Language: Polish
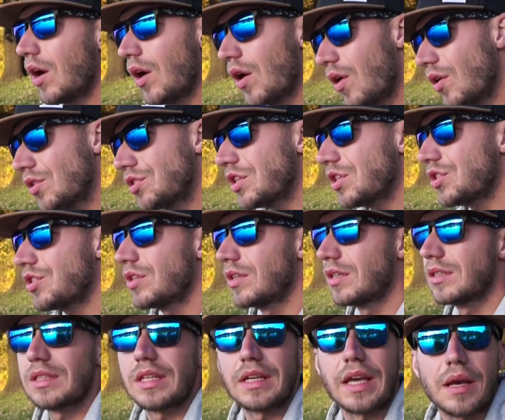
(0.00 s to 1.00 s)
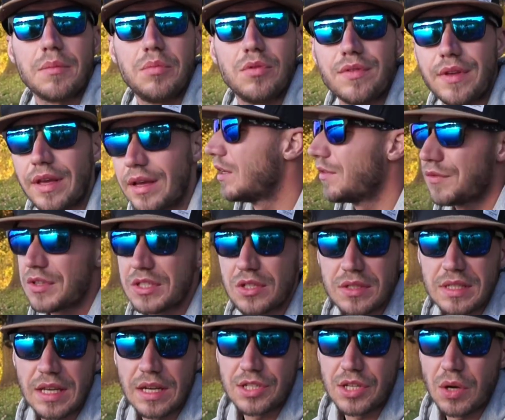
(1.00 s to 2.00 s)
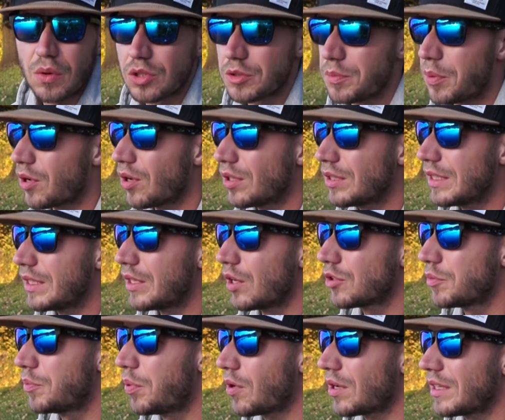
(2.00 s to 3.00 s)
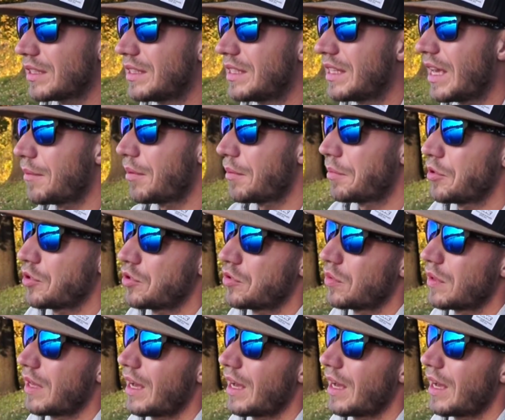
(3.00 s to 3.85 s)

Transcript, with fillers: chociaż, tak jak mówię, wszystko zależało od pogody i od pory dnia po prostu,